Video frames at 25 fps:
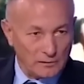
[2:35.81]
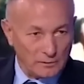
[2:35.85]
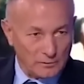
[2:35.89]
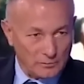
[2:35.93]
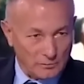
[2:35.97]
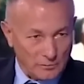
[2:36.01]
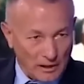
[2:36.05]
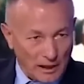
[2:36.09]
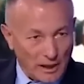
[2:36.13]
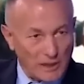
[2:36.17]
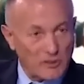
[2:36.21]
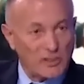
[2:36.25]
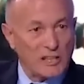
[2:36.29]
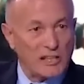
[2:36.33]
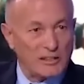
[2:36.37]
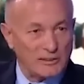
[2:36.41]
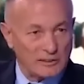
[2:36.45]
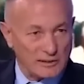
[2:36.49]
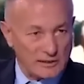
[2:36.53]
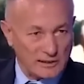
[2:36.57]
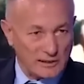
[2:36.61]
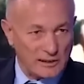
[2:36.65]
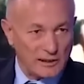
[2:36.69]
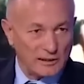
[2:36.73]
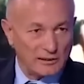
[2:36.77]

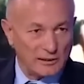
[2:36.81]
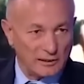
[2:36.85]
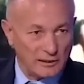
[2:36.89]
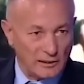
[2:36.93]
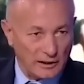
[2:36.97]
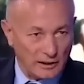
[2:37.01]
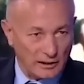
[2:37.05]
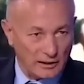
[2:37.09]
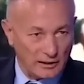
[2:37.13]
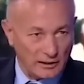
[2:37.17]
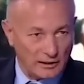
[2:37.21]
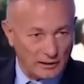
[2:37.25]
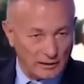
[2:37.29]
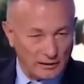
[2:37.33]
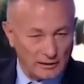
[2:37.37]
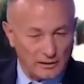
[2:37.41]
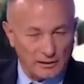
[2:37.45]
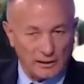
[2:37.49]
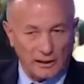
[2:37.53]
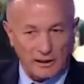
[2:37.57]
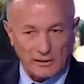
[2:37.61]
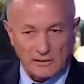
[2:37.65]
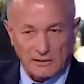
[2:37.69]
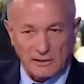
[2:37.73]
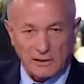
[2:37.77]
معاشين زياده
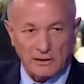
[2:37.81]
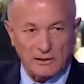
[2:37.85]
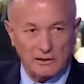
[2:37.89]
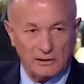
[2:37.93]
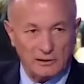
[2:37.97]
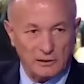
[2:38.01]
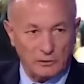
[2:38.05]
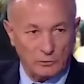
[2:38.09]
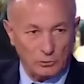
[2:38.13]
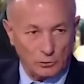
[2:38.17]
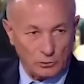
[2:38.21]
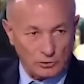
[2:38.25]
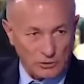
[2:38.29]
للعسكريين